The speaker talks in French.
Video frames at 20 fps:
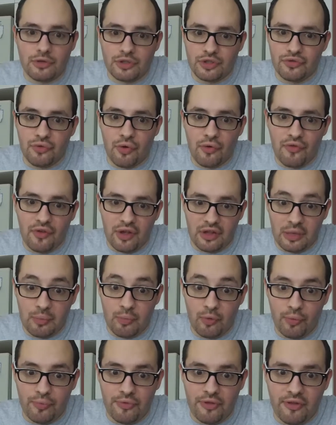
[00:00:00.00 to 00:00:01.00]
Je vais en faire
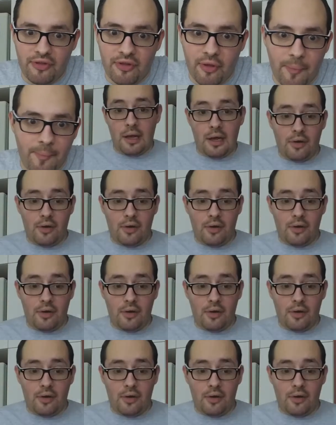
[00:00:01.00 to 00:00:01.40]
des plus petites.